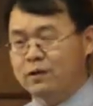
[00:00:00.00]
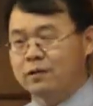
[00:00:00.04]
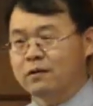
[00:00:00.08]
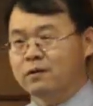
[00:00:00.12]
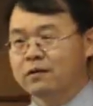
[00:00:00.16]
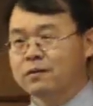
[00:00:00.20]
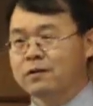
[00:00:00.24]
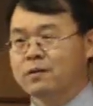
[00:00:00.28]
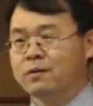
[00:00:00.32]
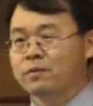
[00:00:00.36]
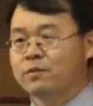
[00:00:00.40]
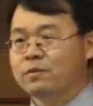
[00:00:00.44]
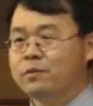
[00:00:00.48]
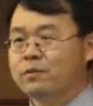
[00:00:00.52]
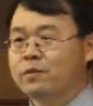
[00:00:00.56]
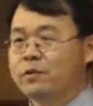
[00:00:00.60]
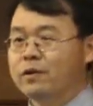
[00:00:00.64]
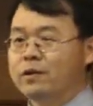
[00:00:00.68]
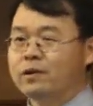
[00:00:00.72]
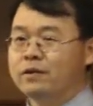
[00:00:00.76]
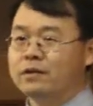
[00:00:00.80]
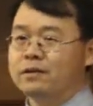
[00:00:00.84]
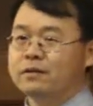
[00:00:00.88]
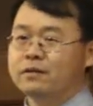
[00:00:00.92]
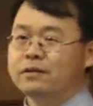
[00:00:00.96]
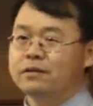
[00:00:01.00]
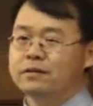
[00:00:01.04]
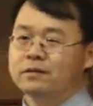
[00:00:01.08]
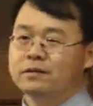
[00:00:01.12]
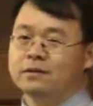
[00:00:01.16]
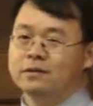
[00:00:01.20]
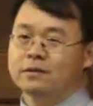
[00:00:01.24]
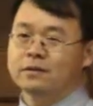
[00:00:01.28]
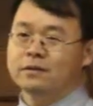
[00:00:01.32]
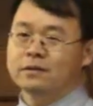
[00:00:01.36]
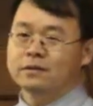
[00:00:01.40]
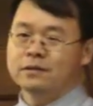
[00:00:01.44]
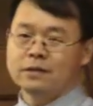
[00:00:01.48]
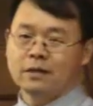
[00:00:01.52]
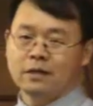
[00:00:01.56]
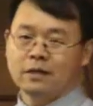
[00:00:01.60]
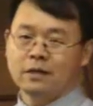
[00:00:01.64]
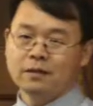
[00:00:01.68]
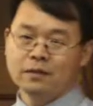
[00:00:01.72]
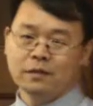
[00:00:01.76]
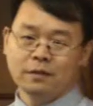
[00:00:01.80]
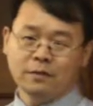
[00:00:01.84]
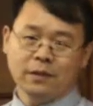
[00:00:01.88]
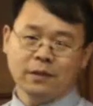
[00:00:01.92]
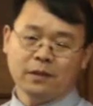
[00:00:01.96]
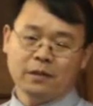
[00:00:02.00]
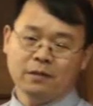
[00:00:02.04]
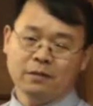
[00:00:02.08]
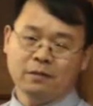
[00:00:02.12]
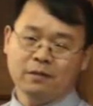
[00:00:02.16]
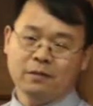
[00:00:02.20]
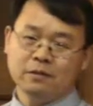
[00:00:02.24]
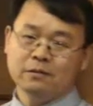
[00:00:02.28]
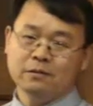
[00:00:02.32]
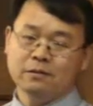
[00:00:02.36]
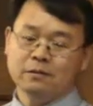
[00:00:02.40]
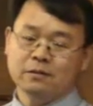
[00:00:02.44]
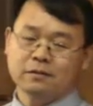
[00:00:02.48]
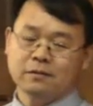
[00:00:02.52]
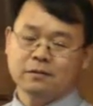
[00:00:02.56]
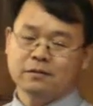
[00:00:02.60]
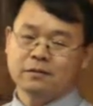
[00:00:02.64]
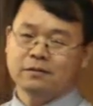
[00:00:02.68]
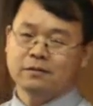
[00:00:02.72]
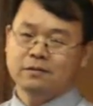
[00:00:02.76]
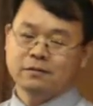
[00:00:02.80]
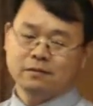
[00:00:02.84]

그런 기쁨과 그런 사랑을 받아들였어.